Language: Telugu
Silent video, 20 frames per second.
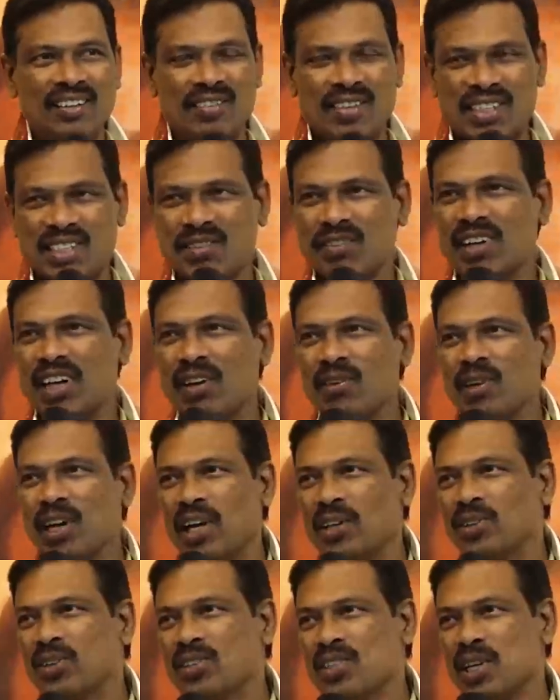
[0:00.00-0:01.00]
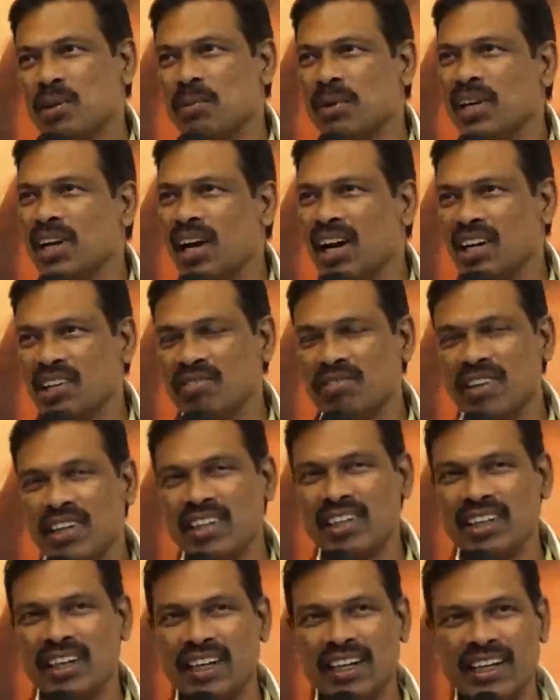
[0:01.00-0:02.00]
ఫస్ట్ ఆఫ్ ఆల్ ఐ విల్ లైక్ టు సే మై హార్ట్
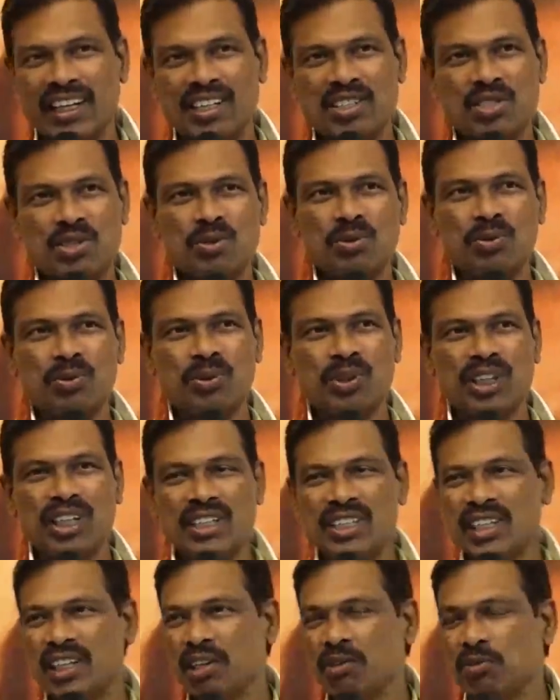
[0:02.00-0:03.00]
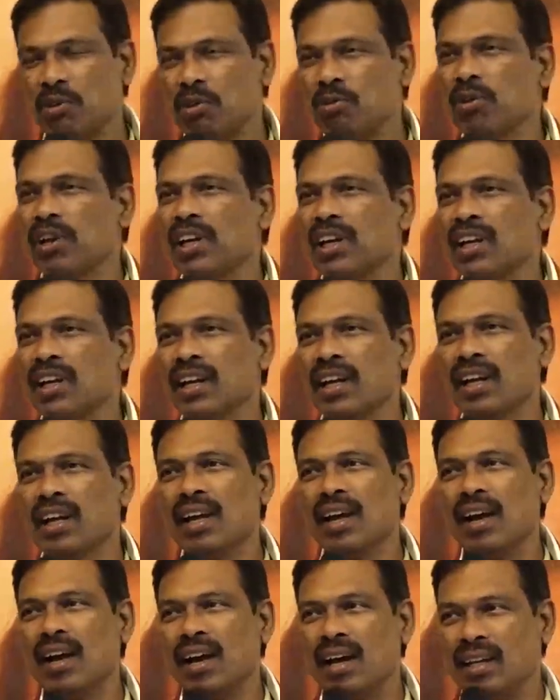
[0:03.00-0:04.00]
ఫెల్ట్ గ్రీటింగ్స్ టు ఈచ్ అండ్ ఎవ్రీ వన్
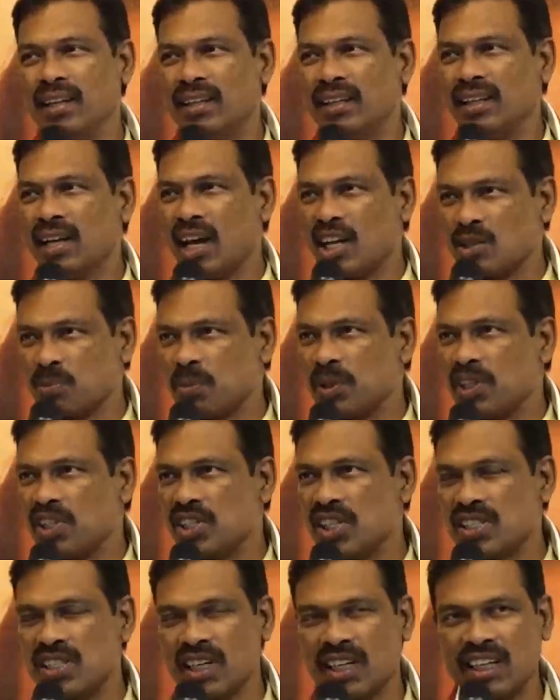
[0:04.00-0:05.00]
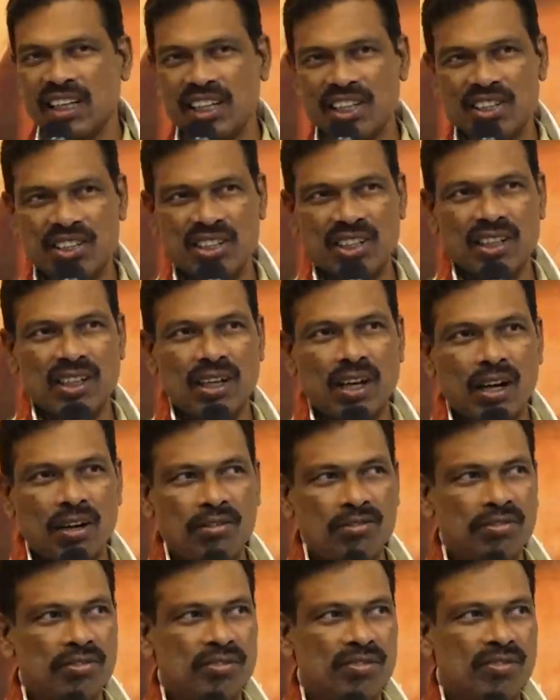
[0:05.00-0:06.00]
ఆన్ ది ఆస్పీషియస్ అకేజన్
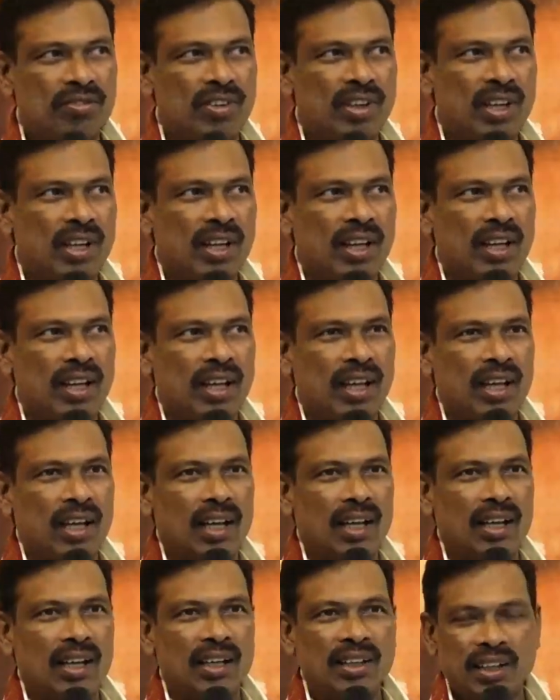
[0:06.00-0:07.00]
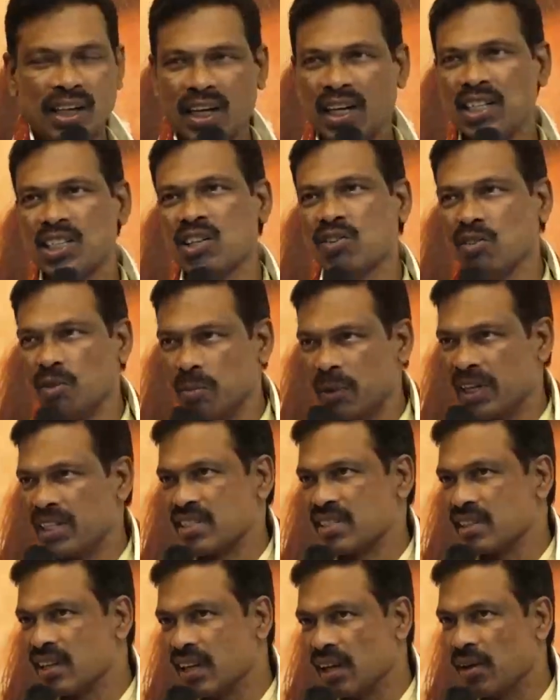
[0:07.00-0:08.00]
ఆఫ్ ఇంటర్నేషనల్
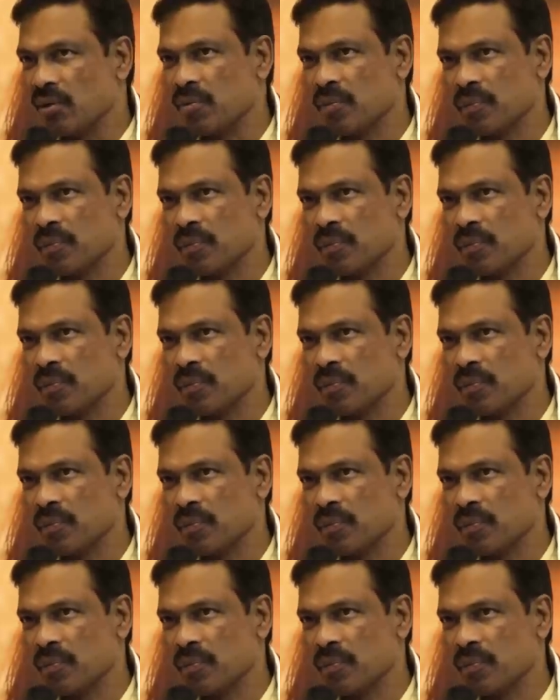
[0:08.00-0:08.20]
విమెన్స్ డే